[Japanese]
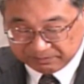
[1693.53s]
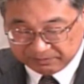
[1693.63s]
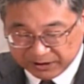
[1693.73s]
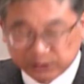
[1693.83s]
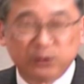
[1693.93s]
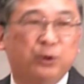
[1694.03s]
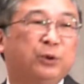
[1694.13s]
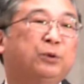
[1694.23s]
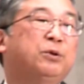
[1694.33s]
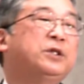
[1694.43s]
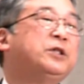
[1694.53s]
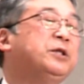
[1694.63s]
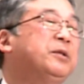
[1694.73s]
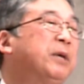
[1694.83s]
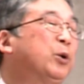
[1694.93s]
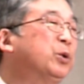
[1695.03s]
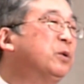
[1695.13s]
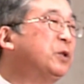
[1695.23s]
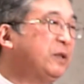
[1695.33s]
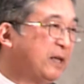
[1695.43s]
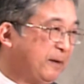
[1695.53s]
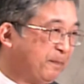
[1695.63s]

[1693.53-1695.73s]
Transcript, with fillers: でそのことを通して誠の信頼